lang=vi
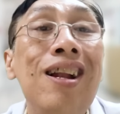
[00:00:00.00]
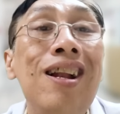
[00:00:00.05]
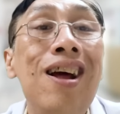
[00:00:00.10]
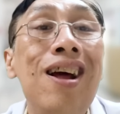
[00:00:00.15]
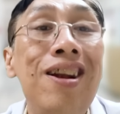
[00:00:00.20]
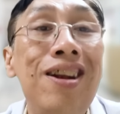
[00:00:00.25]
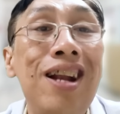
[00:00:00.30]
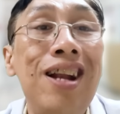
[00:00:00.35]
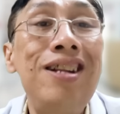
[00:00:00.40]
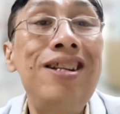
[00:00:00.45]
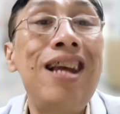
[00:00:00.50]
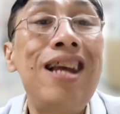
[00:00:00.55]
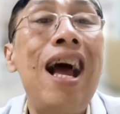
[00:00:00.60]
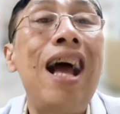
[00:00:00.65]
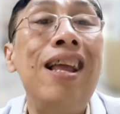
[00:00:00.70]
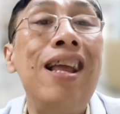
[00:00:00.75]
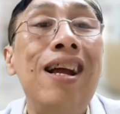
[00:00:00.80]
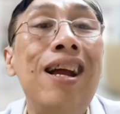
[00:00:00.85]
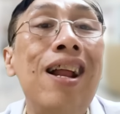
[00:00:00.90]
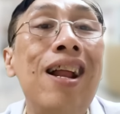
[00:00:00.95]
nên tránh
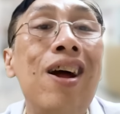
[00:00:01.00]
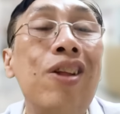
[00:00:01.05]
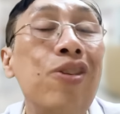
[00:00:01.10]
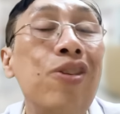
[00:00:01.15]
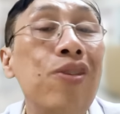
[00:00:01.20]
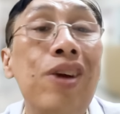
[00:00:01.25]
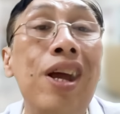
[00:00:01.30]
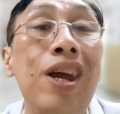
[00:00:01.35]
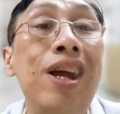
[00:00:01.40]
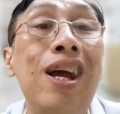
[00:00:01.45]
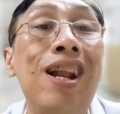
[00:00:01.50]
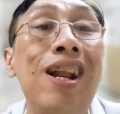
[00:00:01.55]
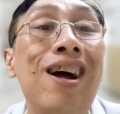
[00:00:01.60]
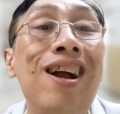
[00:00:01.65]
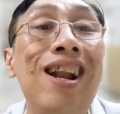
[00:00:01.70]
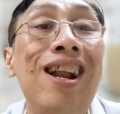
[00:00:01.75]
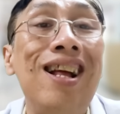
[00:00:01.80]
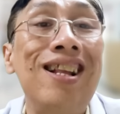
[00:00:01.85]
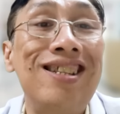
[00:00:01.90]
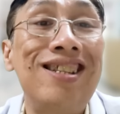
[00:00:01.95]
xa những cái đó tôi nghĩ cái
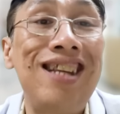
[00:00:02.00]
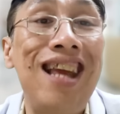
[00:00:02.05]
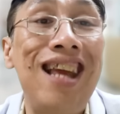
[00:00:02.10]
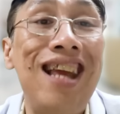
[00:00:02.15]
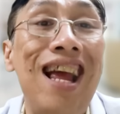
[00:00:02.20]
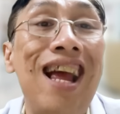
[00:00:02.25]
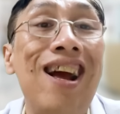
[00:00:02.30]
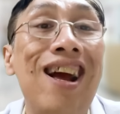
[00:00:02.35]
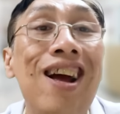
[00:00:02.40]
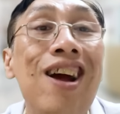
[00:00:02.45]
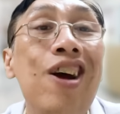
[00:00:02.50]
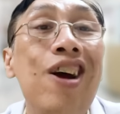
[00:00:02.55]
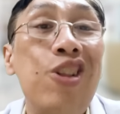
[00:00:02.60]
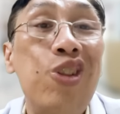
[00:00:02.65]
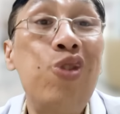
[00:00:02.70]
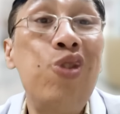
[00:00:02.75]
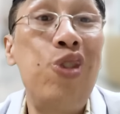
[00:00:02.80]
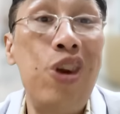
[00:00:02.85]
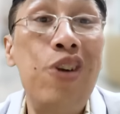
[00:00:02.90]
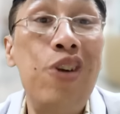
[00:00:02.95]
đó là sẽ
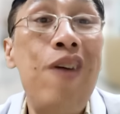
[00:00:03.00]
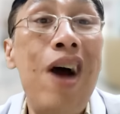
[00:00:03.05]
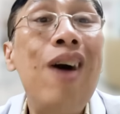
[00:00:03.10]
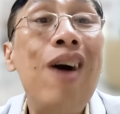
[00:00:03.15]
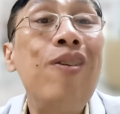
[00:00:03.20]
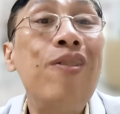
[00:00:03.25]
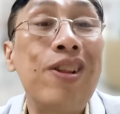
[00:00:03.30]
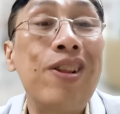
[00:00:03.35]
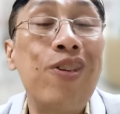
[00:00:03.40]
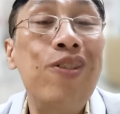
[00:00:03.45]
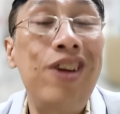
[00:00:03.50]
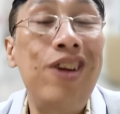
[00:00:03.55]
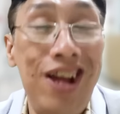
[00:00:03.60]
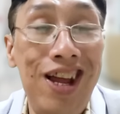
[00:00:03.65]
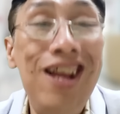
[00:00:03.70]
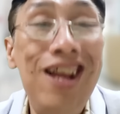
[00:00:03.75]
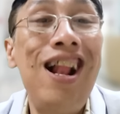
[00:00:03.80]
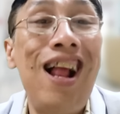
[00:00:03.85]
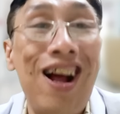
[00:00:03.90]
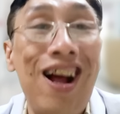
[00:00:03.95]
tôi dự báo và tôi
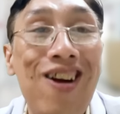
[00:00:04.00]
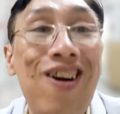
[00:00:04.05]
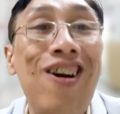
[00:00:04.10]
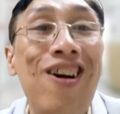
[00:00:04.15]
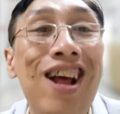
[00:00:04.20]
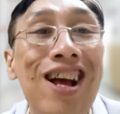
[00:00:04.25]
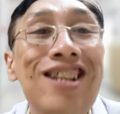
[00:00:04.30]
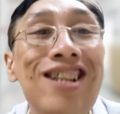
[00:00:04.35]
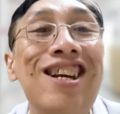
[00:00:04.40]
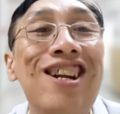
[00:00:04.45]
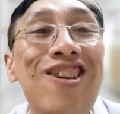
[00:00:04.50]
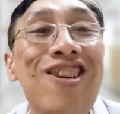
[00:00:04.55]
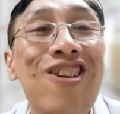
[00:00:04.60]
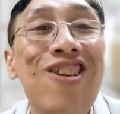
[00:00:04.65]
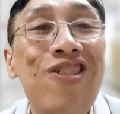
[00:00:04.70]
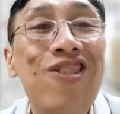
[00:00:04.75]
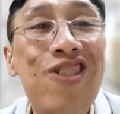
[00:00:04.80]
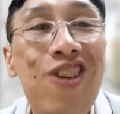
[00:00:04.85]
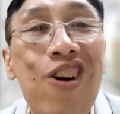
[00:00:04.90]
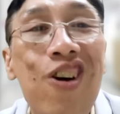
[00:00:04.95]
nghĩ là có thể sẽ
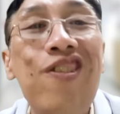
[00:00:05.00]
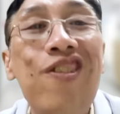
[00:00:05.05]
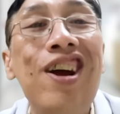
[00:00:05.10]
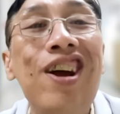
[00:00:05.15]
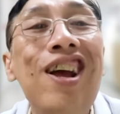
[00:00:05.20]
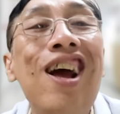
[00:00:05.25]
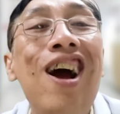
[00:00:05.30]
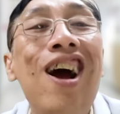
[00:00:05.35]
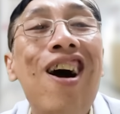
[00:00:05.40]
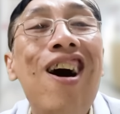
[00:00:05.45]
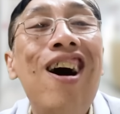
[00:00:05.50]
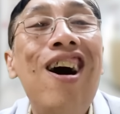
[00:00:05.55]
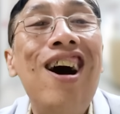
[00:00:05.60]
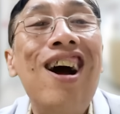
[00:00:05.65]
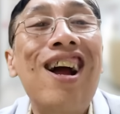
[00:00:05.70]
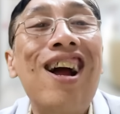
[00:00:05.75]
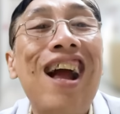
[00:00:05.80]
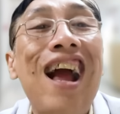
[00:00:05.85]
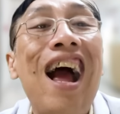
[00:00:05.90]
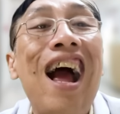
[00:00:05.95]
đúng đối với
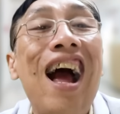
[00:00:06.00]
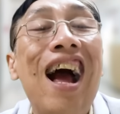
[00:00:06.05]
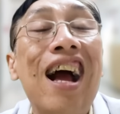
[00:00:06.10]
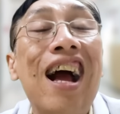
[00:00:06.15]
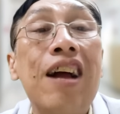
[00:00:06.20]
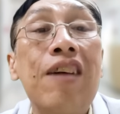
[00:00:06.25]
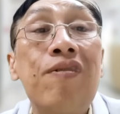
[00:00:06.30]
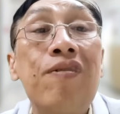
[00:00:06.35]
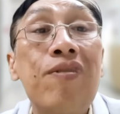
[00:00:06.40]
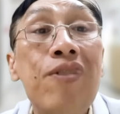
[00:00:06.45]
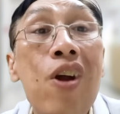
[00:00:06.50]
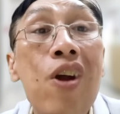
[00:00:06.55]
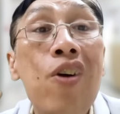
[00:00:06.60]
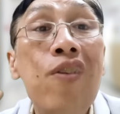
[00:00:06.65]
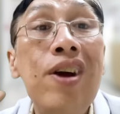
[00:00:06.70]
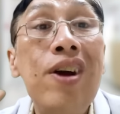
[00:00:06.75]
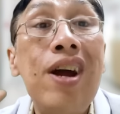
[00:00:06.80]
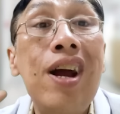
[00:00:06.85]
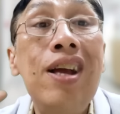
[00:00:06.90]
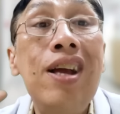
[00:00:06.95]
à, cả
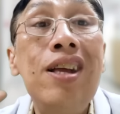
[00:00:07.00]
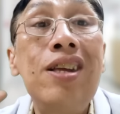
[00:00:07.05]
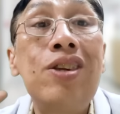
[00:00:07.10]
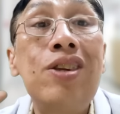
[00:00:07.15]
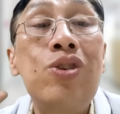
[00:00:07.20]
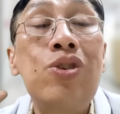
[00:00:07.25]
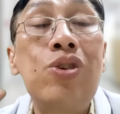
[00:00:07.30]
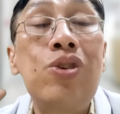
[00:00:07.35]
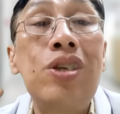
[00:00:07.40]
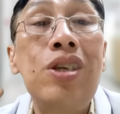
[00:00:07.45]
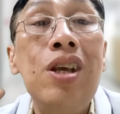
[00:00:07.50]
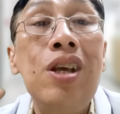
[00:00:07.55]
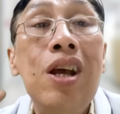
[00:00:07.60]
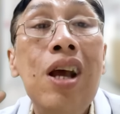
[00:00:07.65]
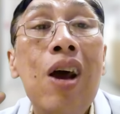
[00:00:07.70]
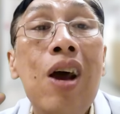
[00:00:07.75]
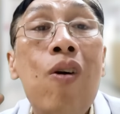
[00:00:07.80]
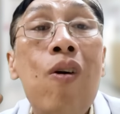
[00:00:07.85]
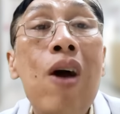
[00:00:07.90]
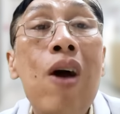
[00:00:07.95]
đối với cái
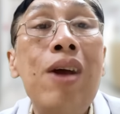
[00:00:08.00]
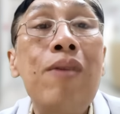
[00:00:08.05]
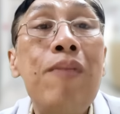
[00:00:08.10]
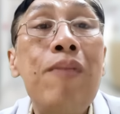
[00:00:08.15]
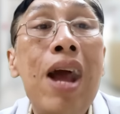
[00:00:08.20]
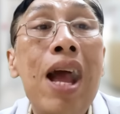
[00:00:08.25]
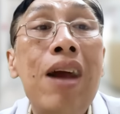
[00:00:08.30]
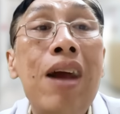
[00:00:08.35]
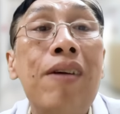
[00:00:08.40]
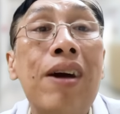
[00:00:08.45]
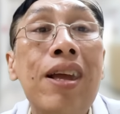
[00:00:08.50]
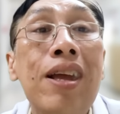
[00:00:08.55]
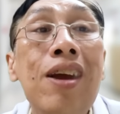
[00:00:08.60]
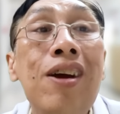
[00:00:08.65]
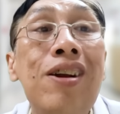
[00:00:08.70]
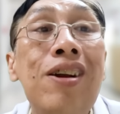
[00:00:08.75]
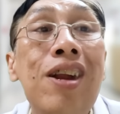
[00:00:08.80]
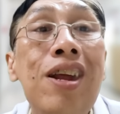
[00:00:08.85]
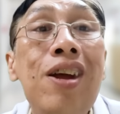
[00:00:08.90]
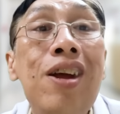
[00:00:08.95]
hoang mang và cái
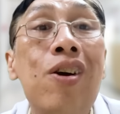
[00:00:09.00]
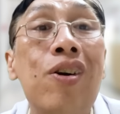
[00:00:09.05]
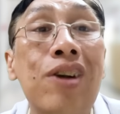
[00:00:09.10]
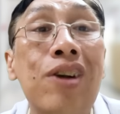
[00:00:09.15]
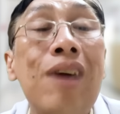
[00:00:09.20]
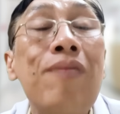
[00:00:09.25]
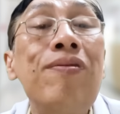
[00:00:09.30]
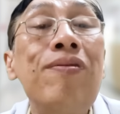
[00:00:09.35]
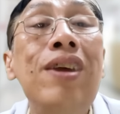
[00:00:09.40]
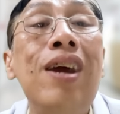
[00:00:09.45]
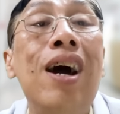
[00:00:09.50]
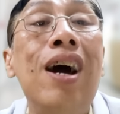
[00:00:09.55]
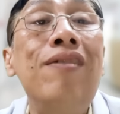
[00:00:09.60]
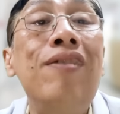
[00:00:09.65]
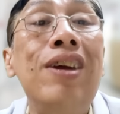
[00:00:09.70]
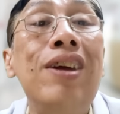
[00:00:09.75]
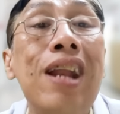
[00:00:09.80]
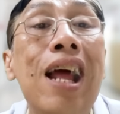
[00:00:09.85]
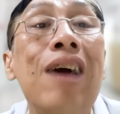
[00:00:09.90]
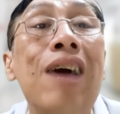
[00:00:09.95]
dân trí còn thấp như
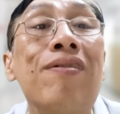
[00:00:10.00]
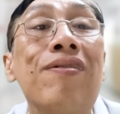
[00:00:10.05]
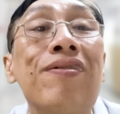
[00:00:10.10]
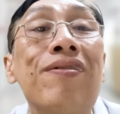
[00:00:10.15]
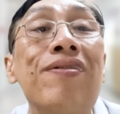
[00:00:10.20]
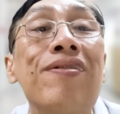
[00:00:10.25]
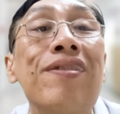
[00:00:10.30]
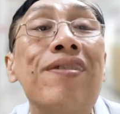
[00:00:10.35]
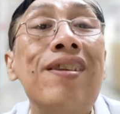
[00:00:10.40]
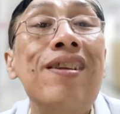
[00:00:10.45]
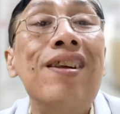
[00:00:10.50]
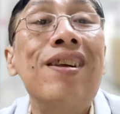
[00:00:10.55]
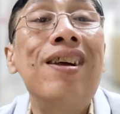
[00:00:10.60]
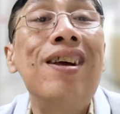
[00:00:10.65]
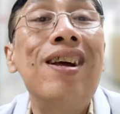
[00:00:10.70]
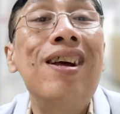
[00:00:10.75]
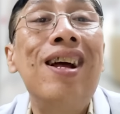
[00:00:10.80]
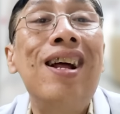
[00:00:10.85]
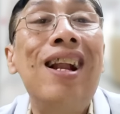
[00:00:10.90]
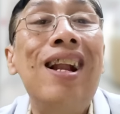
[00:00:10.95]
ở Việt Nam
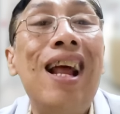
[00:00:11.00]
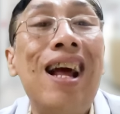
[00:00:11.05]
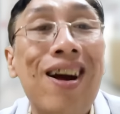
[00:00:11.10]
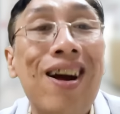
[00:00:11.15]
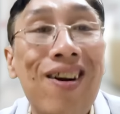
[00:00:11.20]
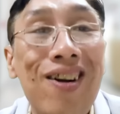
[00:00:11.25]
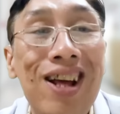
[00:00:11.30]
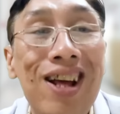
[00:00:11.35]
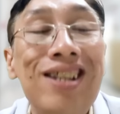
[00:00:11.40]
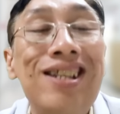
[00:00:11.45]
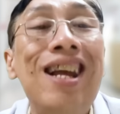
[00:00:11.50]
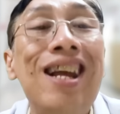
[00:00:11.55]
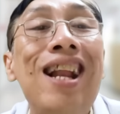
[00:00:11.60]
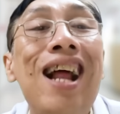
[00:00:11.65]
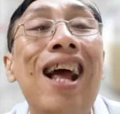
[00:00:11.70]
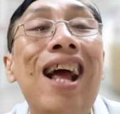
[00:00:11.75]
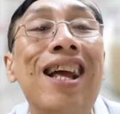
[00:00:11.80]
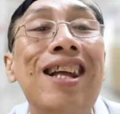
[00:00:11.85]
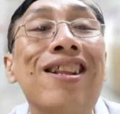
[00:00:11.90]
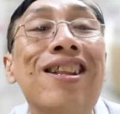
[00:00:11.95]
là yeah. Dạ. có thể xảy
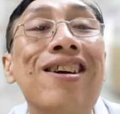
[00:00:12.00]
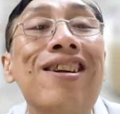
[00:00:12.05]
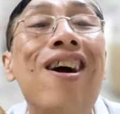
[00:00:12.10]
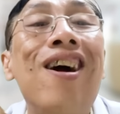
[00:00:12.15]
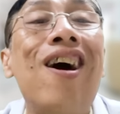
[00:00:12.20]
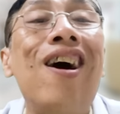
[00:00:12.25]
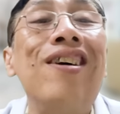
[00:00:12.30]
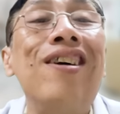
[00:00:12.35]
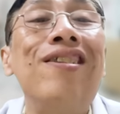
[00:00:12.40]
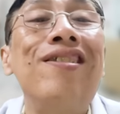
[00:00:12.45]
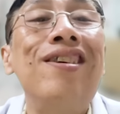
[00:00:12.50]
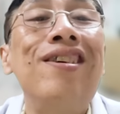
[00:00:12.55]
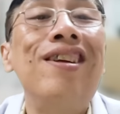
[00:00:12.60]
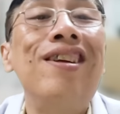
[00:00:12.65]
ra hiện tượng đó